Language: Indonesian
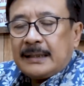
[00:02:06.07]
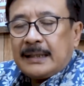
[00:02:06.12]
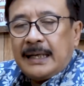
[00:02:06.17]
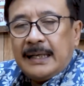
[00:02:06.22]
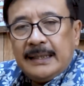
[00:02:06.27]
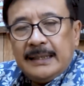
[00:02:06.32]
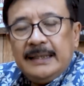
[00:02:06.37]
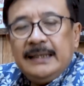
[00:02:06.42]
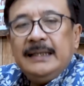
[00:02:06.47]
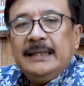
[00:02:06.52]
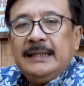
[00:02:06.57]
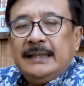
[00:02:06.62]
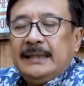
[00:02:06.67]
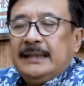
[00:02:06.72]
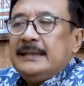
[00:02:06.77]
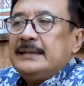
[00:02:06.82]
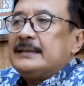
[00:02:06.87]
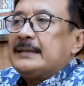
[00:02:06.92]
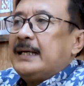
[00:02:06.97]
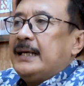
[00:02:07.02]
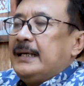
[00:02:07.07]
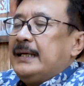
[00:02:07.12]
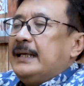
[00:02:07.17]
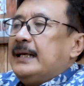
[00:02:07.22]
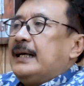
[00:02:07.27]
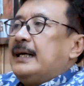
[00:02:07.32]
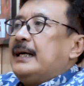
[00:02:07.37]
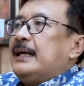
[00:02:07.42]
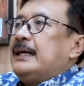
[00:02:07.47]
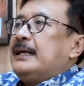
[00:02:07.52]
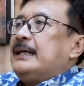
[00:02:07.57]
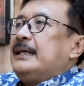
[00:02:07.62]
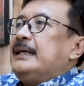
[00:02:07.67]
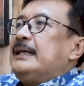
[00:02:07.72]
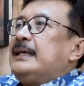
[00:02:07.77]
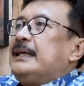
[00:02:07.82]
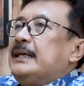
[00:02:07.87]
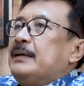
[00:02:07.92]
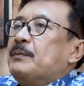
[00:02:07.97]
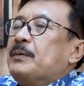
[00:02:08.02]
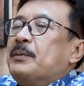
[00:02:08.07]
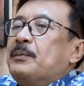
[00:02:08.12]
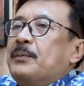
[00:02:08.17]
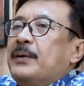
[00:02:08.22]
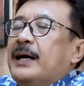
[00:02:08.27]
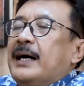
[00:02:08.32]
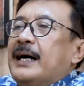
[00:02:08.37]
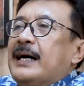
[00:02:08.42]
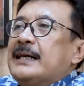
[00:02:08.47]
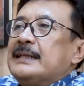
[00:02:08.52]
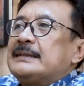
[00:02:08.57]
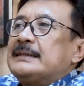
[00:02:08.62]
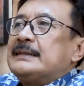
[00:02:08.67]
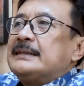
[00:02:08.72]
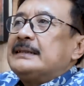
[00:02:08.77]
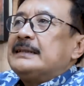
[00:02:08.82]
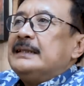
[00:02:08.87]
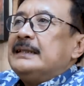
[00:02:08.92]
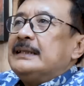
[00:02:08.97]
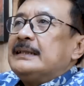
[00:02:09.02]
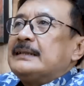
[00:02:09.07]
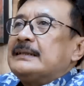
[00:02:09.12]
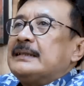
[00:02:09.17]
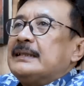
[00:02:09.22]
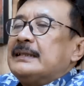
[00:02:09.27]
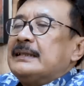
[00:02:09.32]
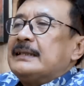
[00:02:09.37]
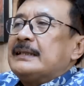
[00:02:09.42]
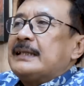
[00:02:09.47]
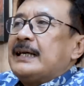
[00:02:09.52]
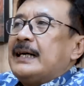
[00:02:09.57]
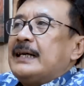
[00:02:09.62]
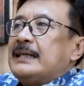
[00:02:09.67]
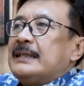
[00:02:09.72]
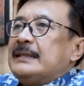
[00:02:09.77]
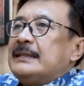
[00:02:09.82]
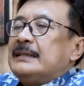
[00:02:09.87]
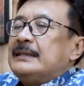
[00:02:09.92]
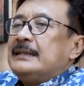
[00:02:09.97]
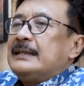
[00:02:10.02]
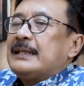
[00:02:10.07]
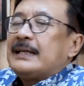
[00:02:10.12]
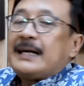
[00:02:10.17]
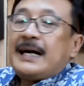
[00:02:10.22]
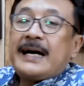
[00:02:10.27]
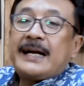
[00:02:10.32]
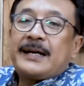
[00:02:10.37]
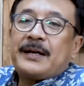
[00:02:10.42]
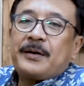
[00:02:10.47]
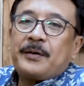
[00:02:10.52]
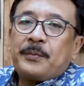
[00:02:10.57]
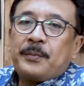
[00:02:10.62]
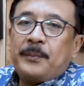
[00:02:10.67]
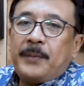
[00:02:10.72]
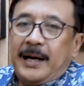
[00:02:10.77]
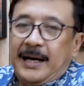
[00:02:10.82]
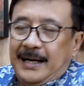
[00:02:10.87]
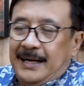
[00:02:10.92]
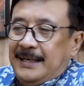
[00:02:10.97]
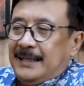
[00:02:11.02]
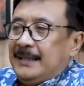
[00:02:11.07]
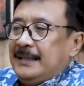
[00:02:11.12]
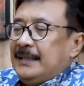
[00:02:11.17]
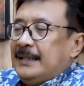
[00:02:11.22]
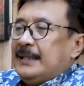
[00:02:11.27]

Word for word: kali ini saya ingin membahas tentang karma